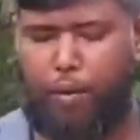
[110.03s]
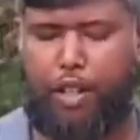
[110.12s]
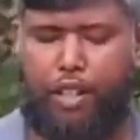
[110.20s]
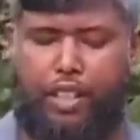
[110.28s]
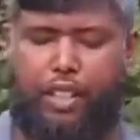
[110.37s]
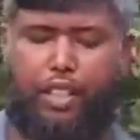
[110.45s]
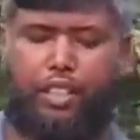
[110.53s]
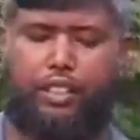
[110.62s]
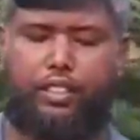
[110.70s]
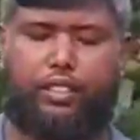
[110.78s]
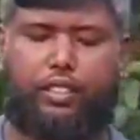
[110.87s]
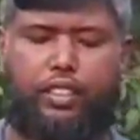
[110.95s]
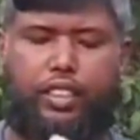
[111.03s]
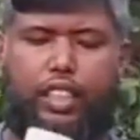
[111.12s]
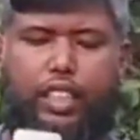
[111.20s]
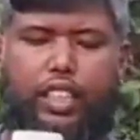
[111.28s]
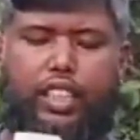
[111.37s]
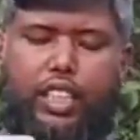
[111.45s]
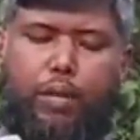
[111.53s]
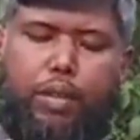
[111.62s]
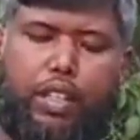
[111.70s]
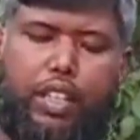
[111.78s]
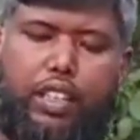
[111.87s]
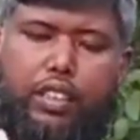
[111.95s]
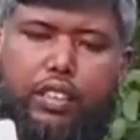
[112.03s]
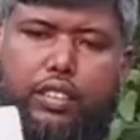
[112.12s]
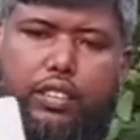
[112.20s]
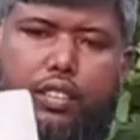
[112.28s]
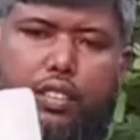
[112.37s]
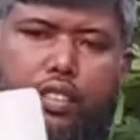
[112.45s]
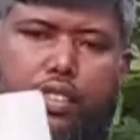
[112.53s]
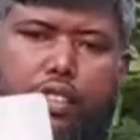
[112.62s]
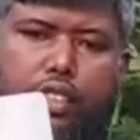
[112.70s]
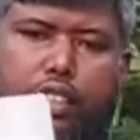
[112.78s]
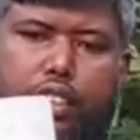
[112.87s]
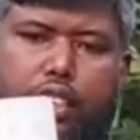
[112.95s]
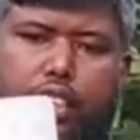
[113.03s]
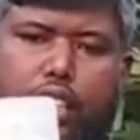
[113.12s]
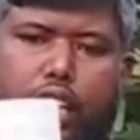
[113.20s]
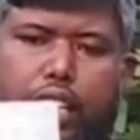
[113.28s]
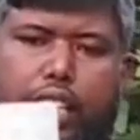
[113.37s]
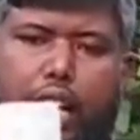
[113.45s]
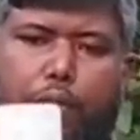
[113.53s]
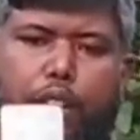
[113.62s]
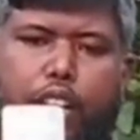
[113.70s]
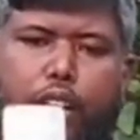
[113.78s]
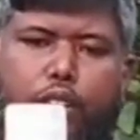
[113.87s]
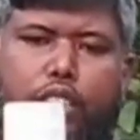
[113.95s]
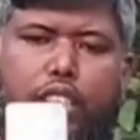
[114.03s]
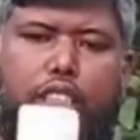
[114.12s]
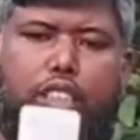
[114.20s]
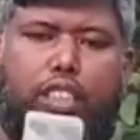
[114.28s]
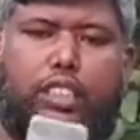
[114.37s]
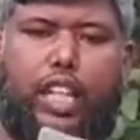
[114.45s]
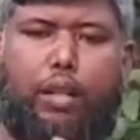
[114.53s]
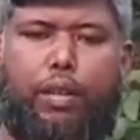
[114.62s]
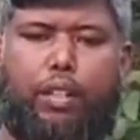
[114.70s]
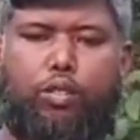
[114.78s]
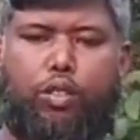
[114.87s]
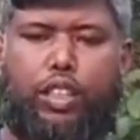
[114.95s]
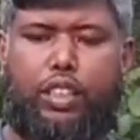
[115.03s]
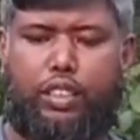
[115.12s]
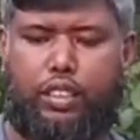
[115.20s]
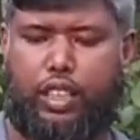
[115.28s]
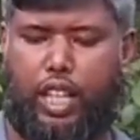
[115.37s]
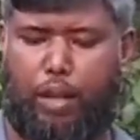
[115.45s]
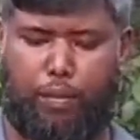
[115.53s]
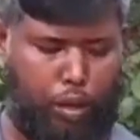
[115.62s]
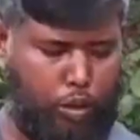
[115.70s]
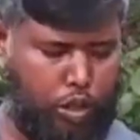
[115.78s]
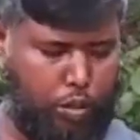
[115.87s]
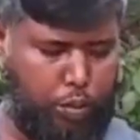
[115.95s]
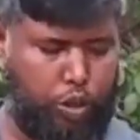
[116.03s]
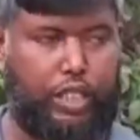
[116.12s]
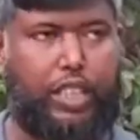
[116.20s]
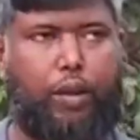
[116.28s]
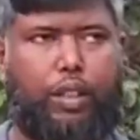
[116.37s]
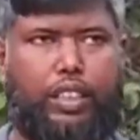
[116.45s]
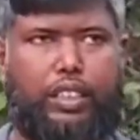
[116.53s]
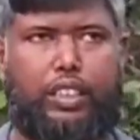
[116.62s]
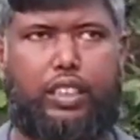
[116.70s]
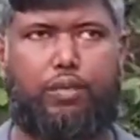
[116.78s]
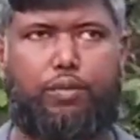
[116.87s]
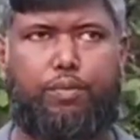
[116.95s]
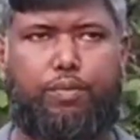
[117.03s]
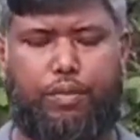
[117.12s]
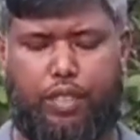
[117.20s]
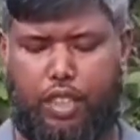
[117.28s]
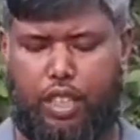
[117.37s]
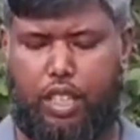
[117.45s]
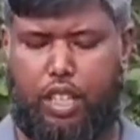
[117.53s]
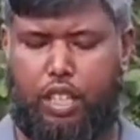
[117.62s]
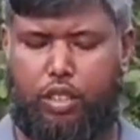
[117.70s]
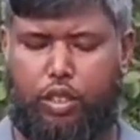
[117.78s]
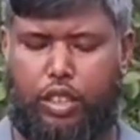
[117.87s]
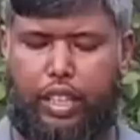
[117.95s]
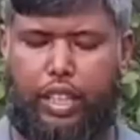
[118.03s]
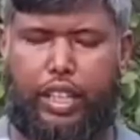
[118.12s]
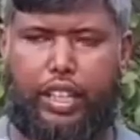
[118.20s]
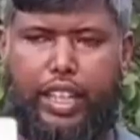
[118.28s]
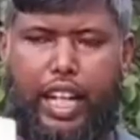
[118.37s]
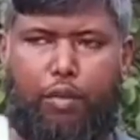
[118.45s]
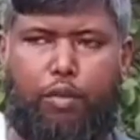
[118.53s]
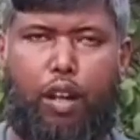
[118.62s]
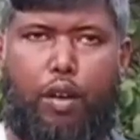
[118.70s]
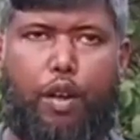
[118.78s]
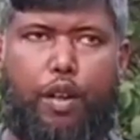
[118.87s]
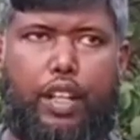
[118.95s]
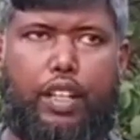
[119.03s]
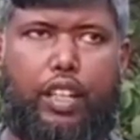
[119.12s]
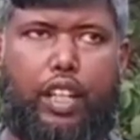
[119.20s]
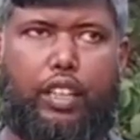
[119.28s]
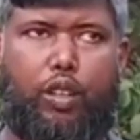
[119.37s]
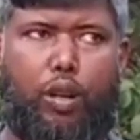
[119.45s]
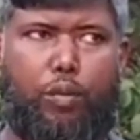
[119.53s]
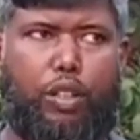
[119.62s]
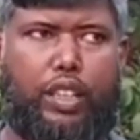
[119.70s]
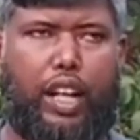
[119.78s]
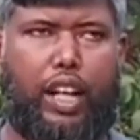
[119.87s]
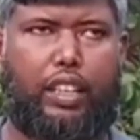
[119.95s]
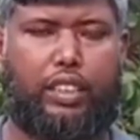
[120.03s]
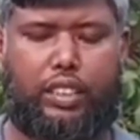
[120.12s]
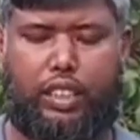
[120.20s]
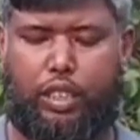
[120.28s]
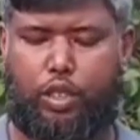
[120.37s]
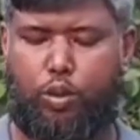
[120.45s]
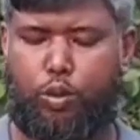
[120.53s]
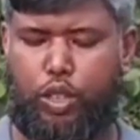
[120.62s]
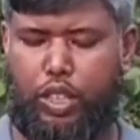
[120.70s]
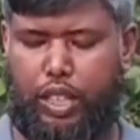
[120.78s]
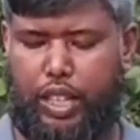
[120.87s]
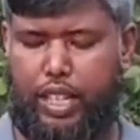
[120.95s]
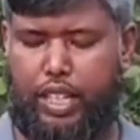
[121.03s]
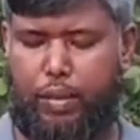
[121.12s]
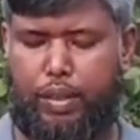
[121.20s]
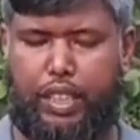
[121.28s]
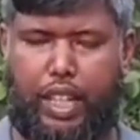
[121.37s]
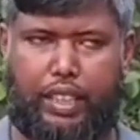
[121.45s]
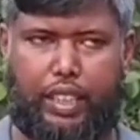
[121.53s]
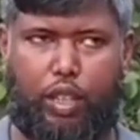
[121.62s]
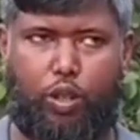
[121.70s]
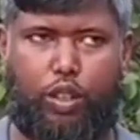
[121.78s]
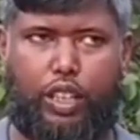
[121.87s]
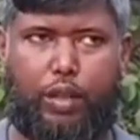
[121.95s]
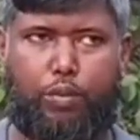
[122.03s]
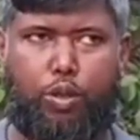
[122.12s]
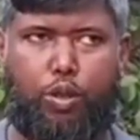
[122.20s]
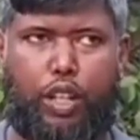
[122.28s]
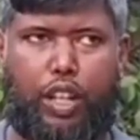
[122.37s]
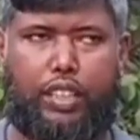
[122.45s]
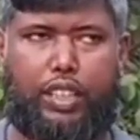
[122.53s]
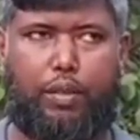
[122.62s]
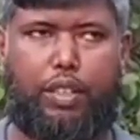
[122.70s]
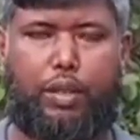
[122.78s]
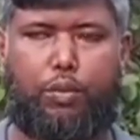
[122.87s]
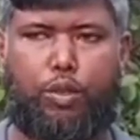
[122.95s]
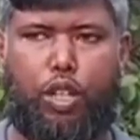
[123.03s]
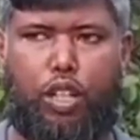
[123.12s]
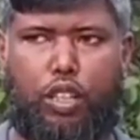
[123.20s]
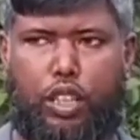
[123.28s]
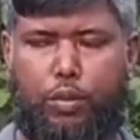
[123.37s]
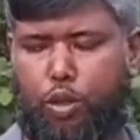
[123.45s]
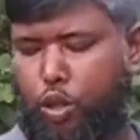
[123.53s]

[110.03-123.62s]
ফাইভ হান্ড্রেড এই ট্যাবলেটটা এটা আমি এখন দিচ্ছি চার ভাগ করে এক ভাগ করে প্রতিদিন খাওয়া দিচ্ছি তো এই ক্যালভোহাইড্রেটটা দেওয়ার পর দেখা যাচ্ছে যে কবুতরের ক্যালসিয়ামের চাহিদাটা অনেকটাই পূরণ হয়ে গেছে আমার ডিমগুলো ডিম